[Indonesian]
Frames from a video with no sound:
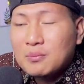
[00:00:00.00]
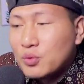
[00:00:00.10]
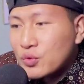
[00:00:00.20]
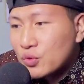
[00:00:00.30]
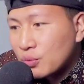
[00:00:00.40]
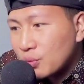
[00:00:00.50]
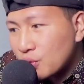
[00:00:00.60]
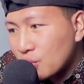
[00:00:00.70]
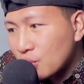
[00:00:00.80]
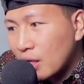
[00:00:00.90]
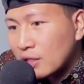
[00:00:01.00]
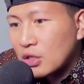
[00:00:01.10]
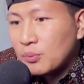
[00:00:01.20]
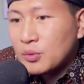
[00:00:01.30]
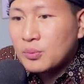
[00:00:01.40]
musuh-musuh
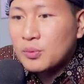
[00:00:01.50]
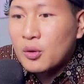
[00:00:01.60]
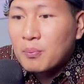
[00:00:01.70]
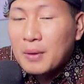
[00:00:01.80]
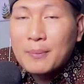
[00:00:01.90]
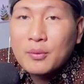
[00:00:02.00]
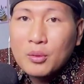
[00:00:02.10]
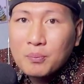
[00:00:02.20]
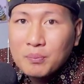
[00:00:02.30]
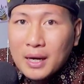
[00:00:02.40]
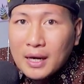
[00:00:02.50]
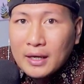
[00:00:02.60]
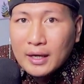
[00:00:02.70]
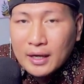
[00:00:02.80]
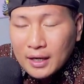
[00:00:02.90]
ataupun perompak-perompak
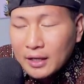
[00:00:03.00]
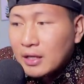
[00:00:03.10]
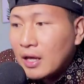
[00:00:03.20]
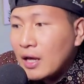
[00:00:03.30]
ya kan